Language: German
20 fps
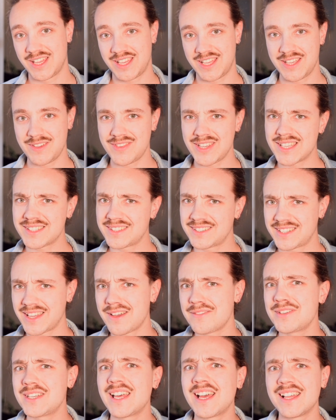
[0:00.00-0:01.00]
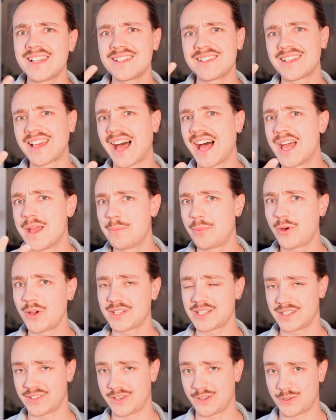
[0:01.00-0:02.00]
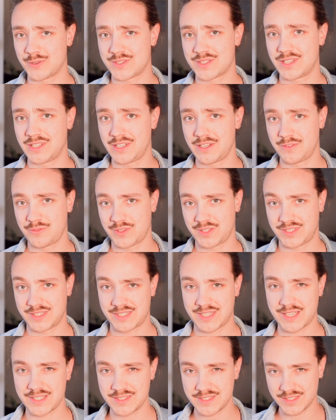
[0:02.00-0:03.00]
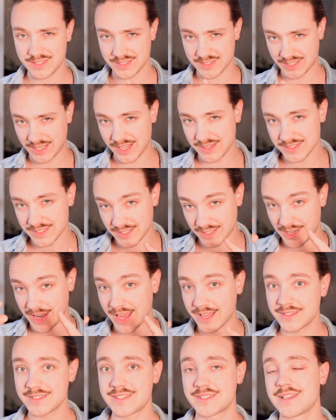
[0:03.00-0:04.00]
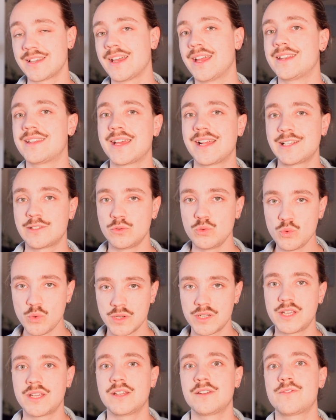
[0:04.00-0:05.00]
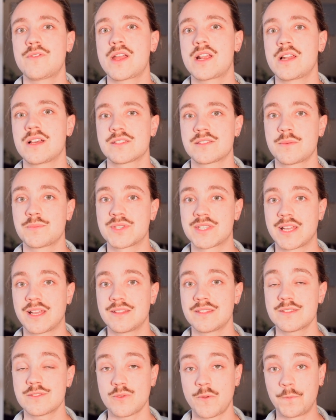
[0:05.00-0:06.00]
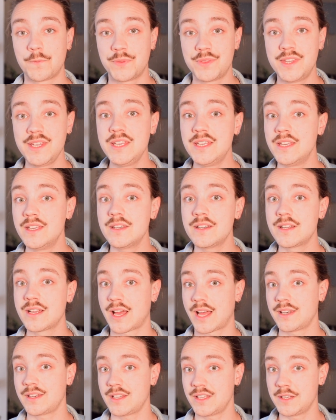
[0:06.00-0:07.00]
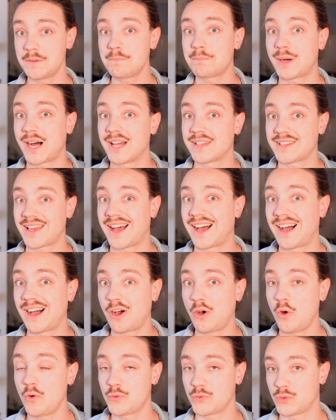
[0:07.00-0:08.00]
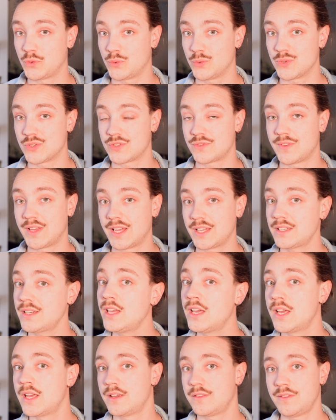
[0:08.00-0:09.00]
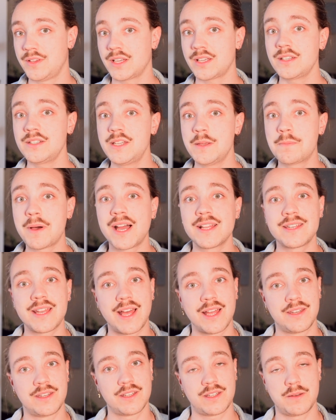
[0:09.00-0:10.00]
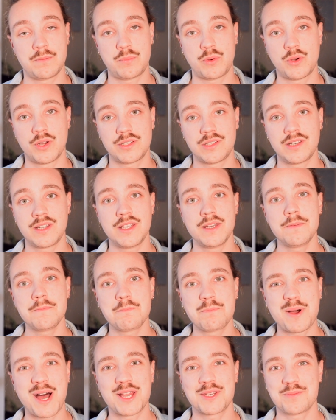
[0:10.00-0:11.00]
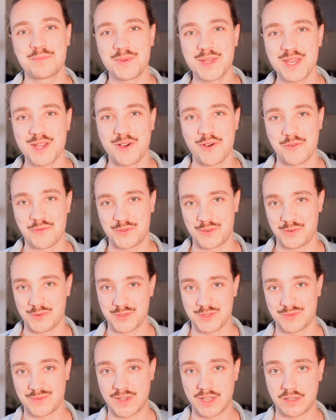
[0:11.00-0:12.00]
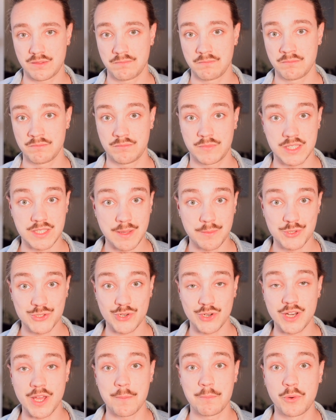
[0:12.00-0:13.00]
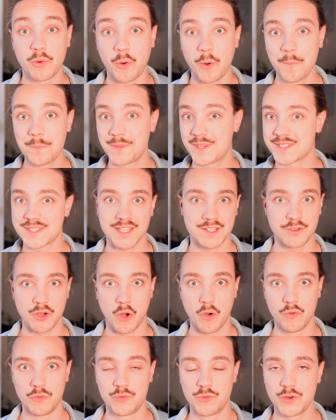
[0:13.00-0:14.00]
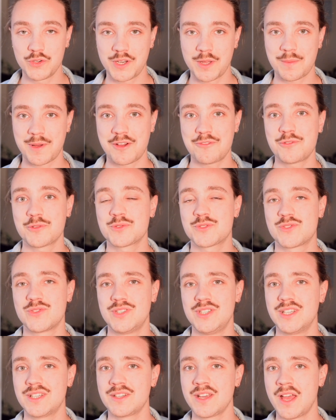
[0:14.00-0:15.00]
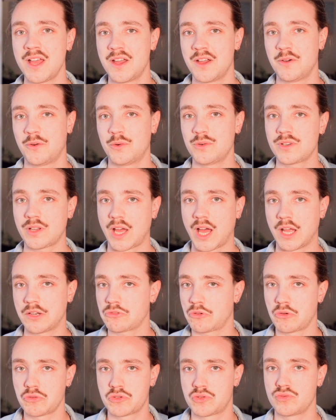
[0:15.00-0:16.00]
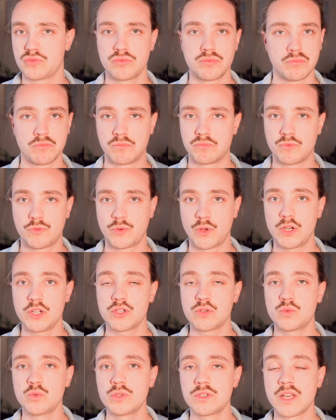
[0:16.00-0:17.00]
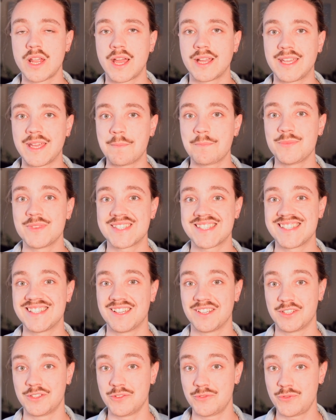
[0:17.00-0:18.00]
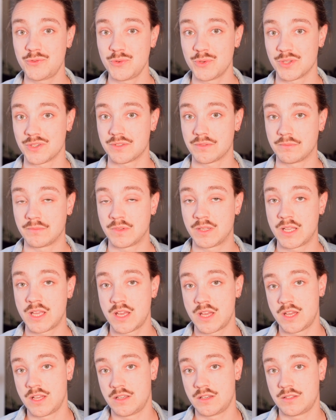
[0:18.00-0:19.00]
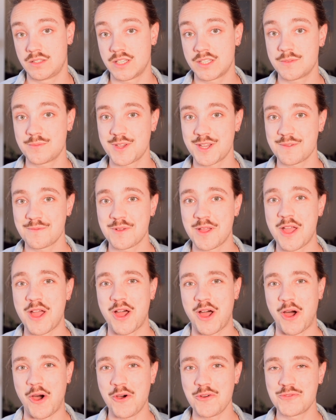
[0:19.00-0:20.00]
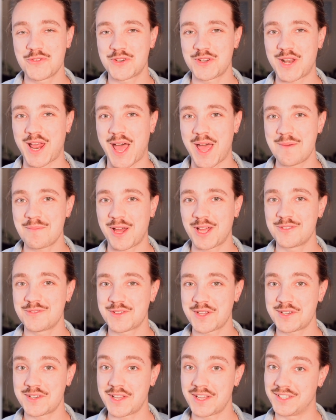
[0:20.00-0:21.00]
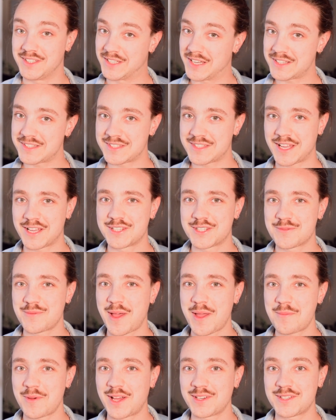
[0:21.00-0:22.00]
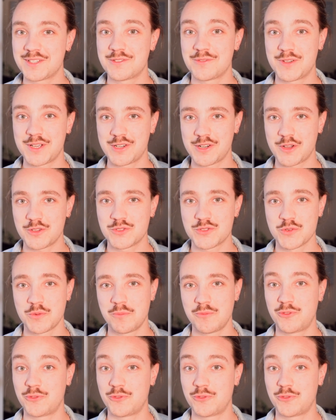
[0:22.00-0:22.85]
wird der wieder in drei Beuteln ausgeliefert. Das heißt, dieses ganz kleinste enthält nur die Entwicklersubstanz und die kann in Bad A aufgelöst werden, während die beiden anderen Beutel in Bad B aufgelöst werden. Das habe ich schon erprobt, das hat wunderbar funktioniert und hat auch zu völlig guten Ergebnissen geführt. Deswegen auch für den Heimanwender jetzt ein 2 bad entwickler zum